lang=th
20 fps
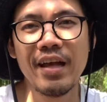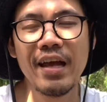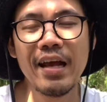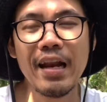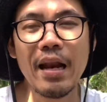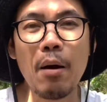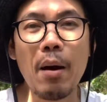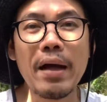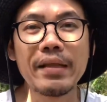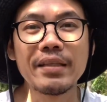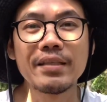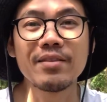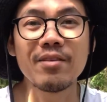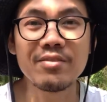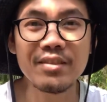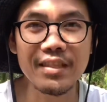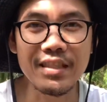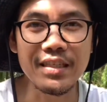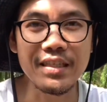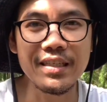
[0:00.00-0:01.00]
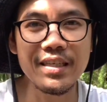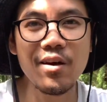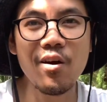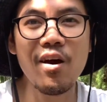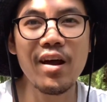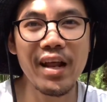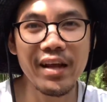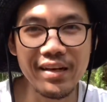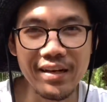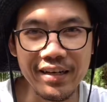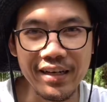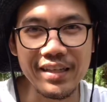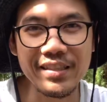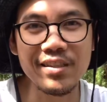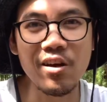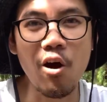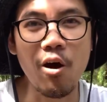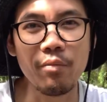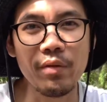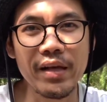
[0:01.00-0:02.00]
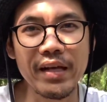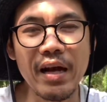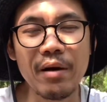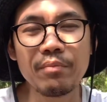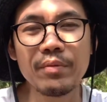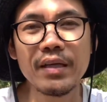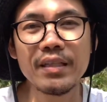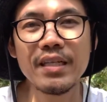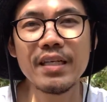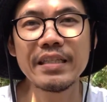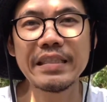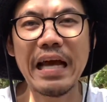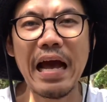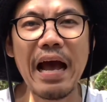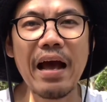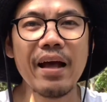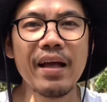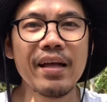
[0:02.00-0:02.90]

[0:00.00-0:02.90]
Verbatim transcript: เราอาจจะต้องซื้อยี่ห้อละหนึ่งกระสอบนะครับ เพื่อที่จะ